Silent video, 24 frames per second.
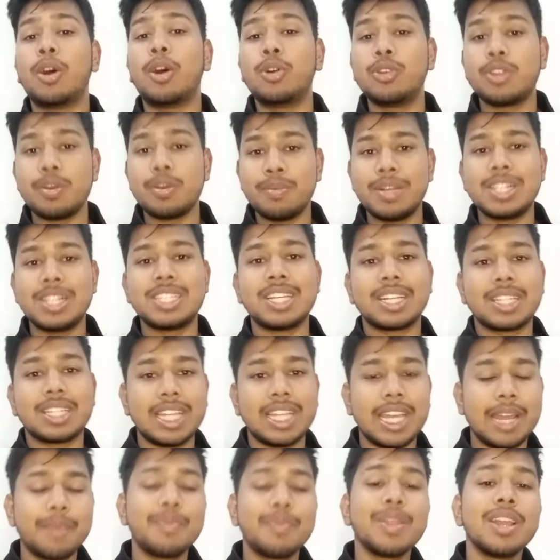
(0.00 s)
अमाउंट मिल
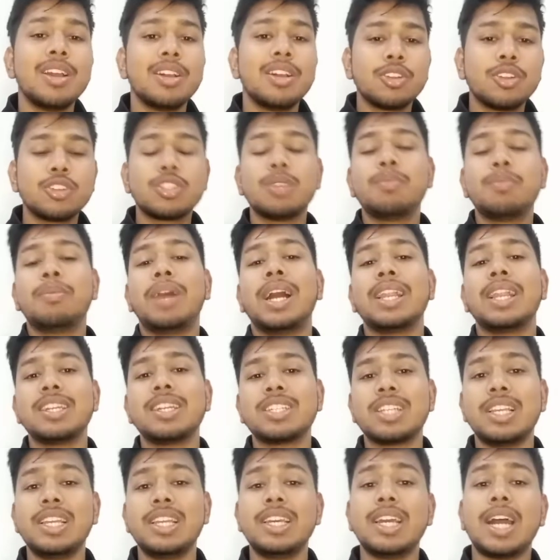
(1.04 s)
सकती है दोस्तों मान
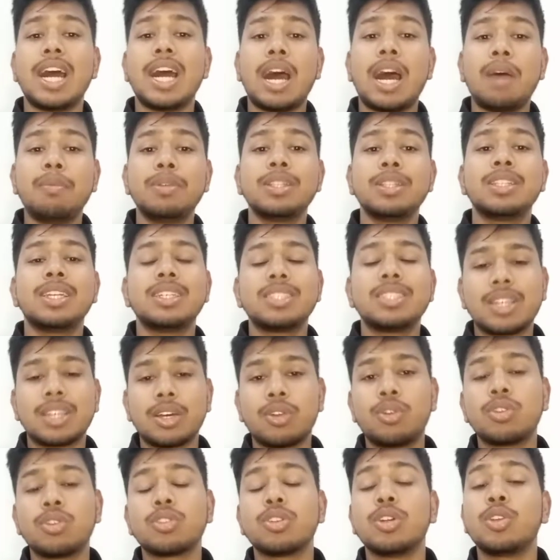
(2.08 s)
के चलिए आप दस
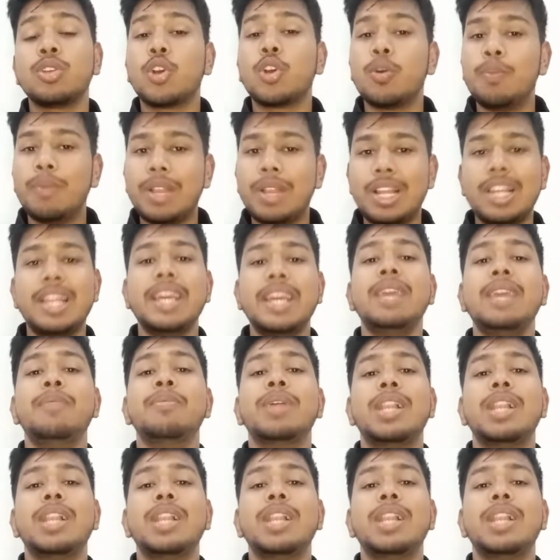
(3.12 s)
करोड़ तो इनको मिलने ही